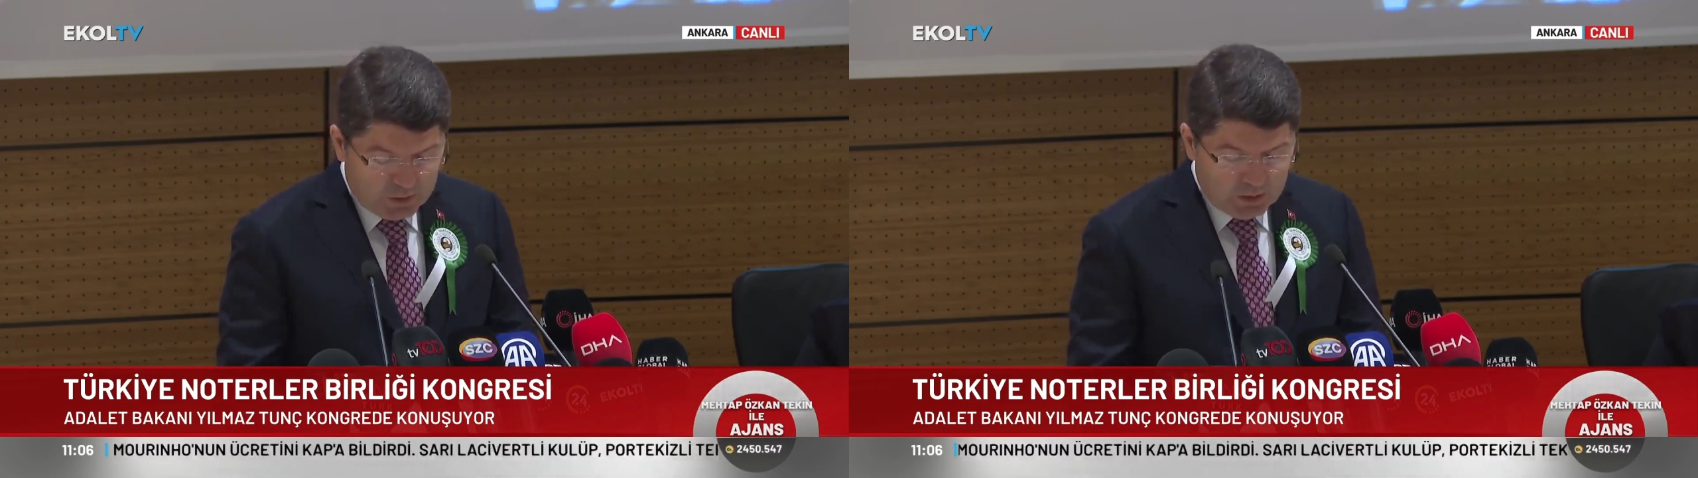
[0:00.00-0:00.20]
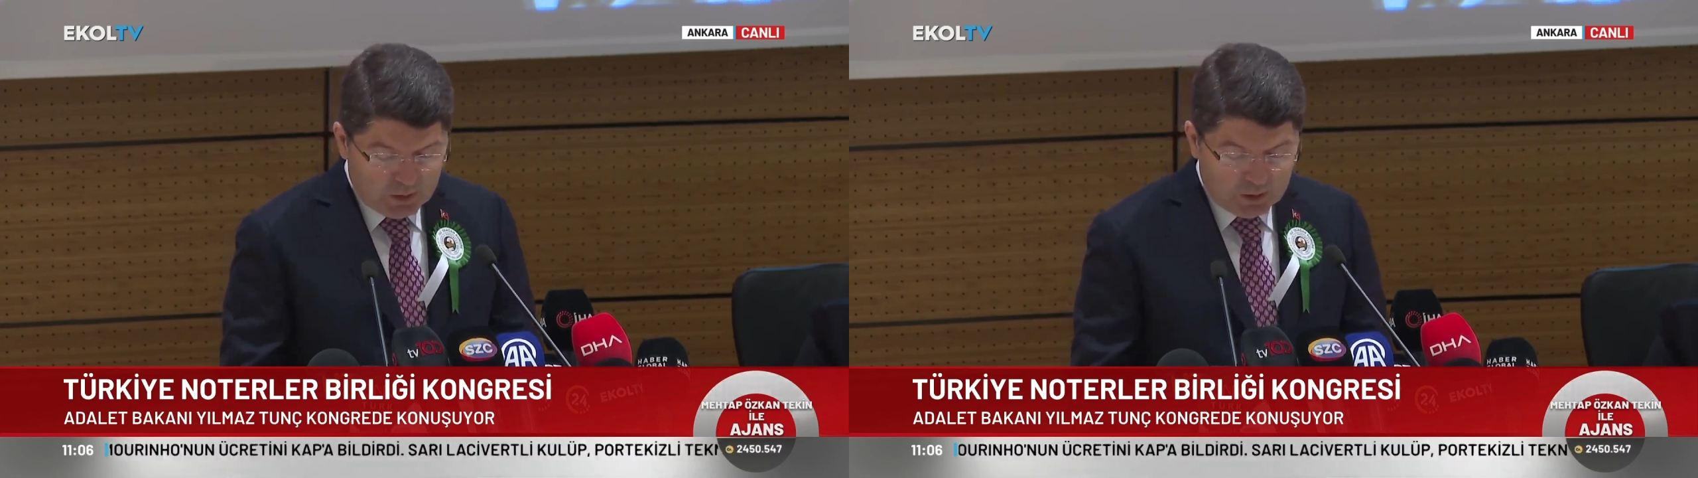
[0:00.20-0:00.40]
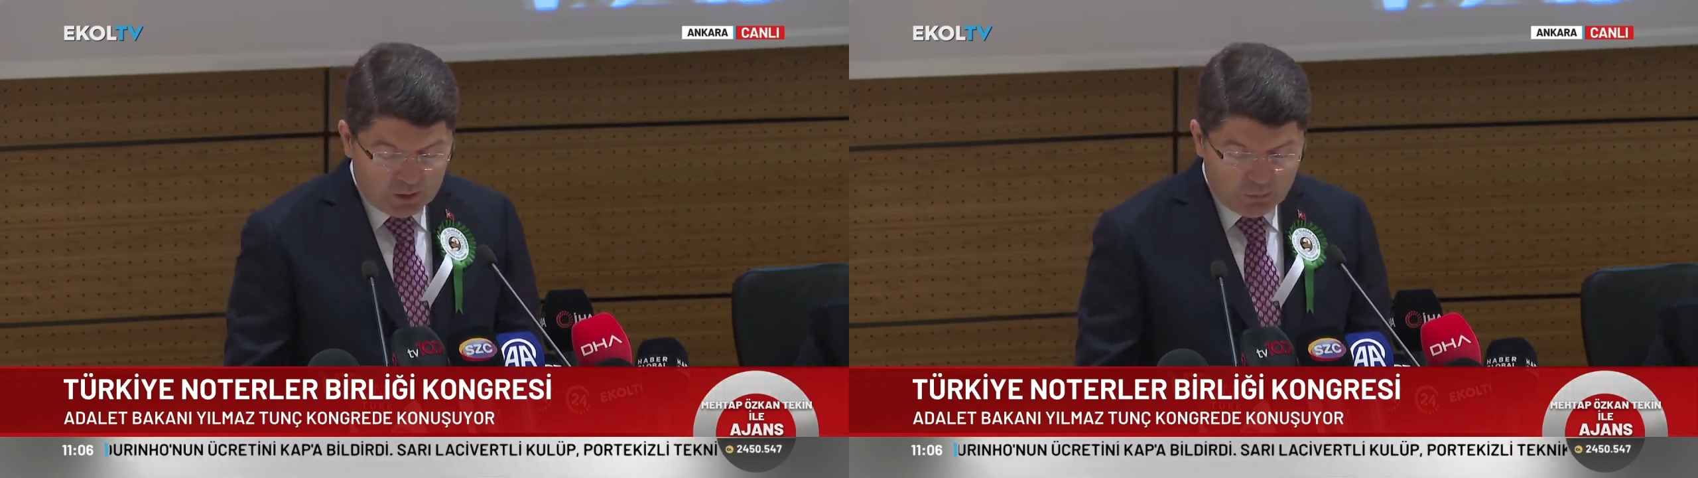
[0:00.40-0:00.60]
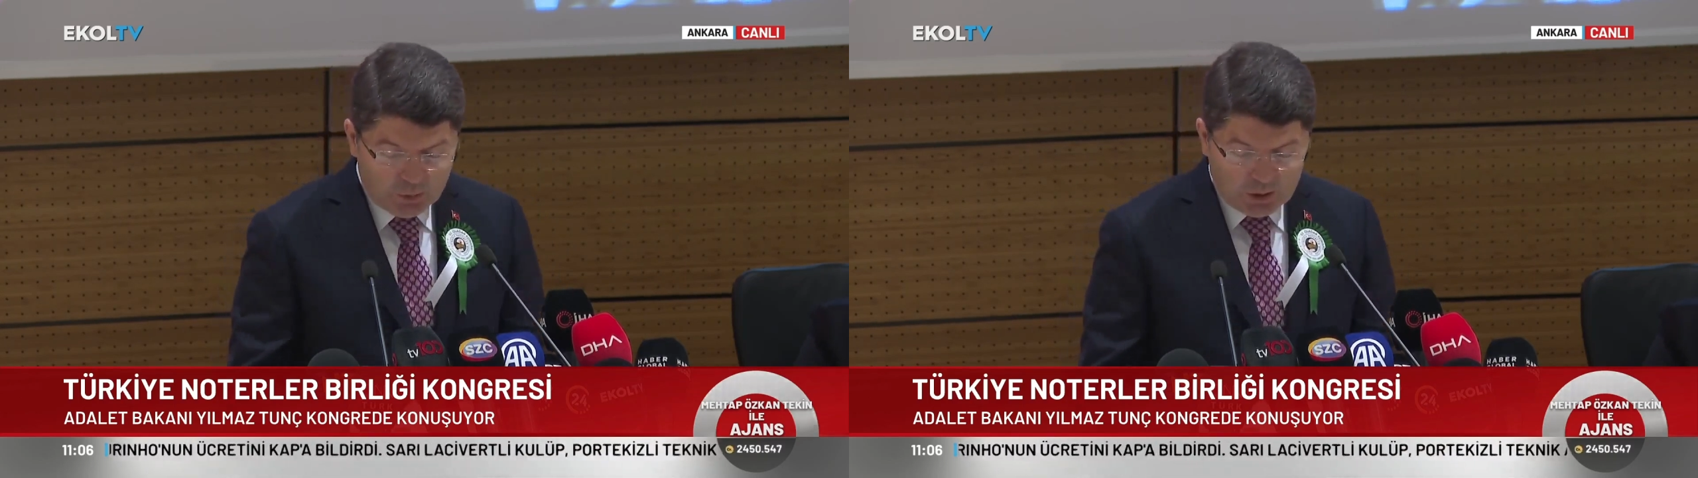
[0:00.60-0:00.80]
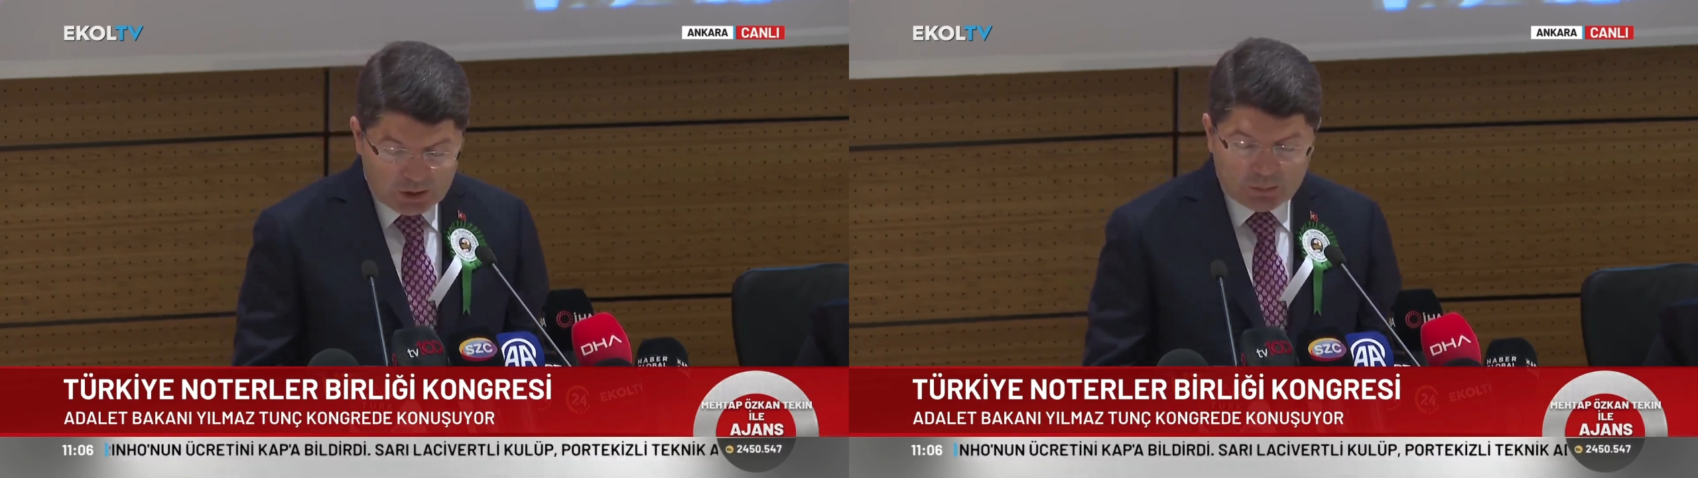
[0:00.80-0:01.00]

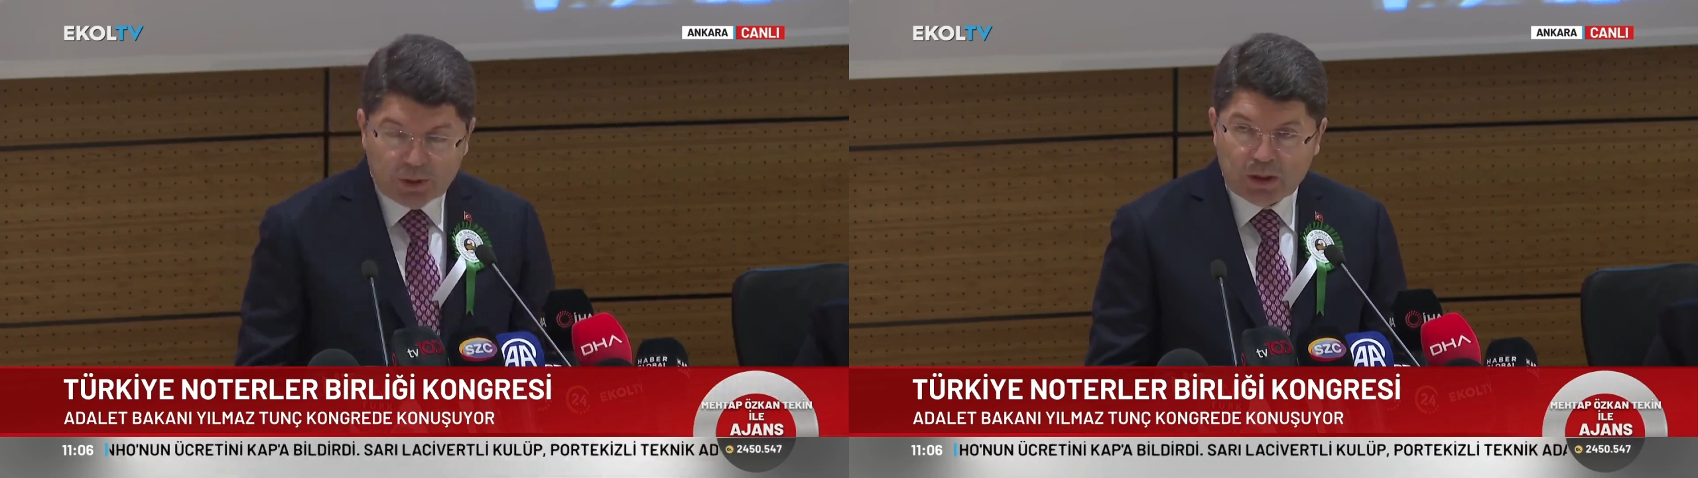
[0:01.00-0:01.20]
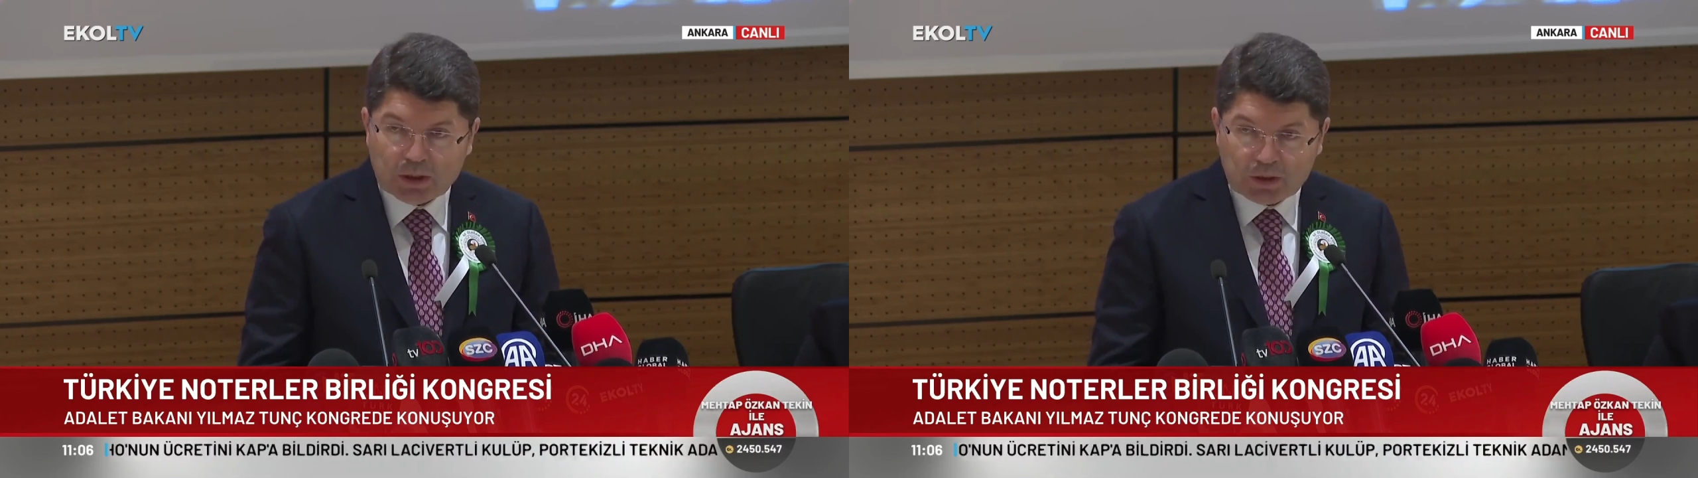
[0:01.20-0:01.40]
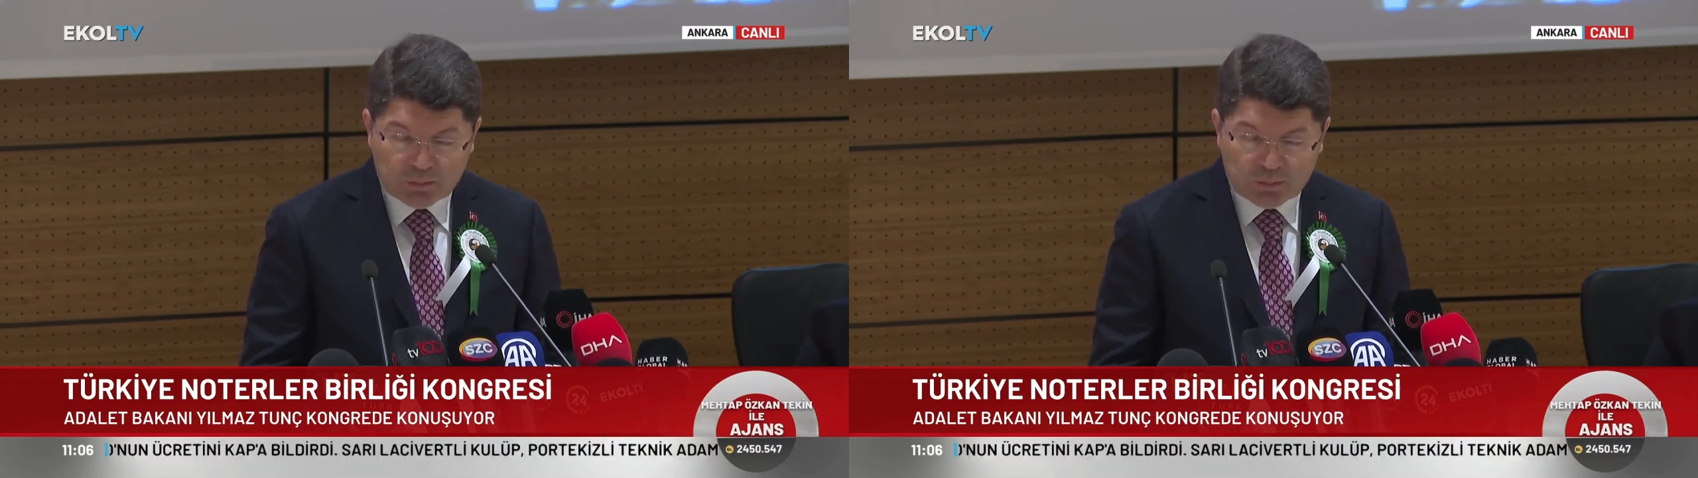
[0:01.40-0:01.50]
vasiyet, miras